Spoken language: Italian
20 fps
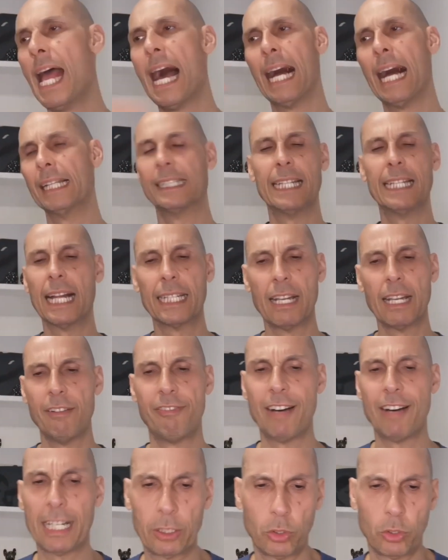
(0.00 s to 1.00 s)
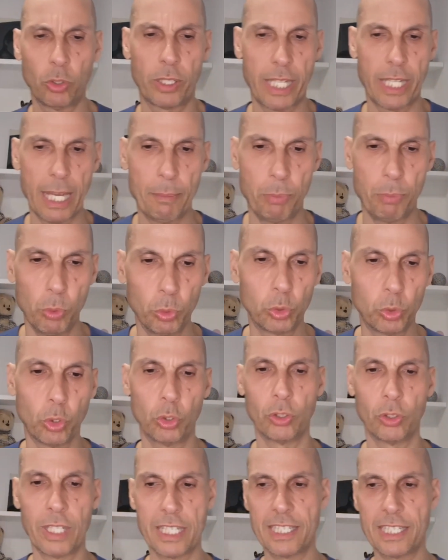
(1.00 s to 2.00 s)
Al di là del fatto che appunto
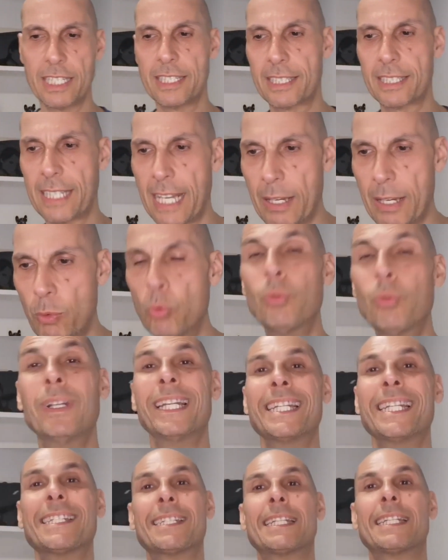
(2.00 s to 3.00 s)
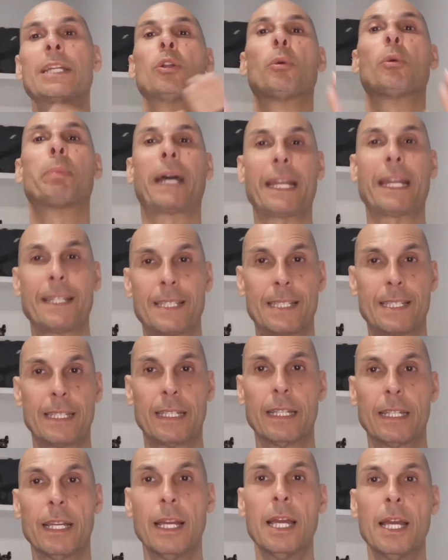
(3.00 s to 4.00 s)
non esiste un listino
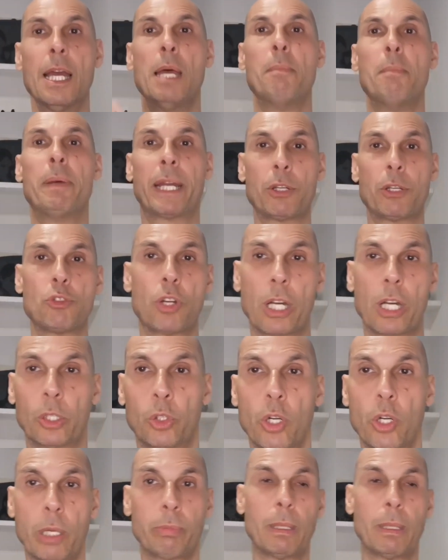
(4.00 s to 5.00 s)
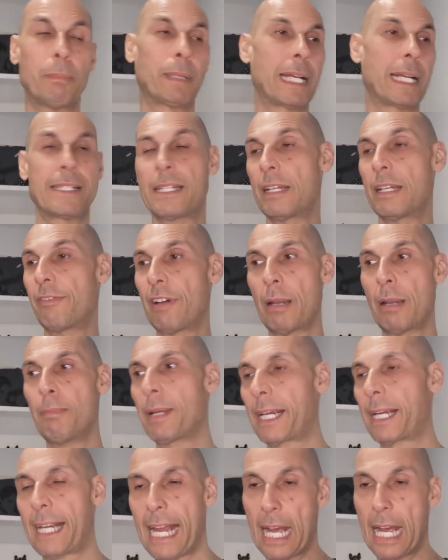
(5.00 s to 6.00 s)
prezzi per i giocatori, ma i prezzi li fa il
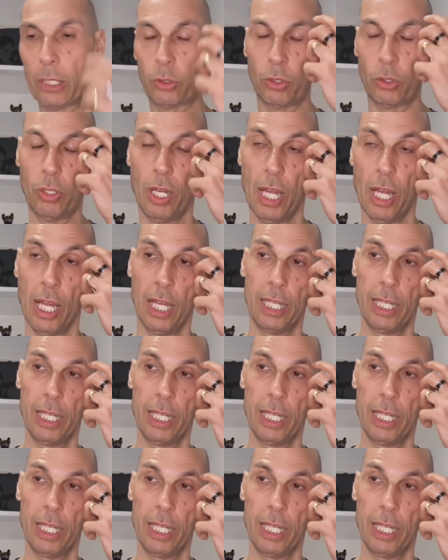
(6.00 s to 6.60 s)
mercato,